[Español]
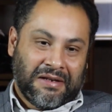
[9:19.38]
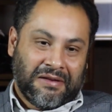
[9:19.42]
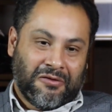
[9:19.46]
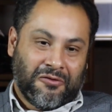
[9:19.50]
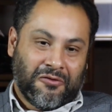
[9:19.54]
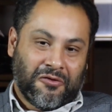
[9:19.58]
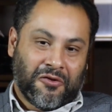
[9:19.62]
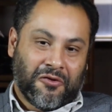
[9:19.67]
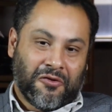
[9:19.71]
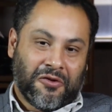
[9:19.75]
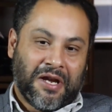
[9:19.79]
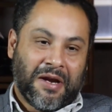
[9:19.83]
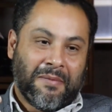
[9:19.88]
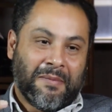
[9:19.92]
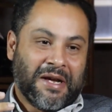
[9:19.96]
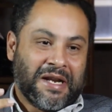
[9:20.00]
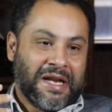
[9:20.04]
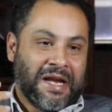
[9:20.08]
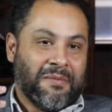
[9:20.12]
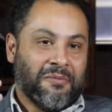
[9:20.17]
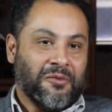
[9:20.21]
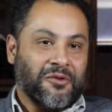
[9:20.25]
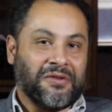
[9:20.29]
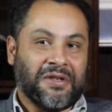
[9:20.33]
lo que hoy
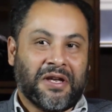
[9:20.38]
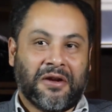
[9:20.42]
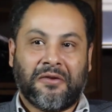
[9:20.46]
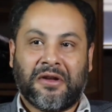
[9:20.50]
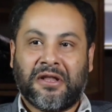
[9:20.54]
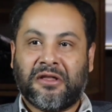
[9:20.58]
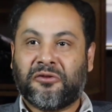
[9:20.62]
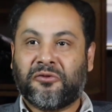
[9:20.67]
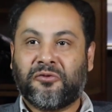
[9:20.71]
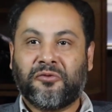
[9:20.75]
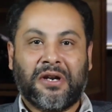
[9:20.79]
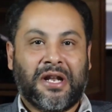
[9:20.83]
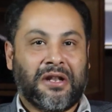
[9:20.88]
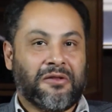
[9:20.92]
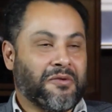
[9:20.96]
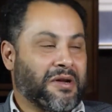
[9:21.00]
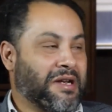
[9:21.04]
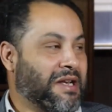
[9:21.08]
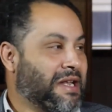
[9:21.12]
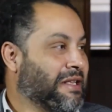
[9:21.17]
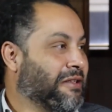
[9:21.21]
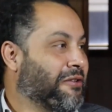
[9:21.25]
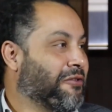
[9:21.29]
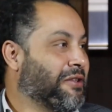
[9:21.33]
llamaríamos aventura, ¿no?
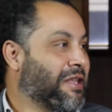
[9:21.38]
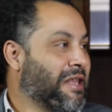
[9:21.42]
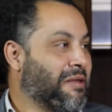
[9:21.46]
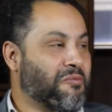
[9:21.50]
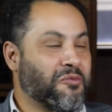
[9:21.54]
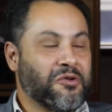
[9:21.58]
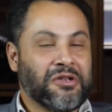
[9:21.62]
Anécdotas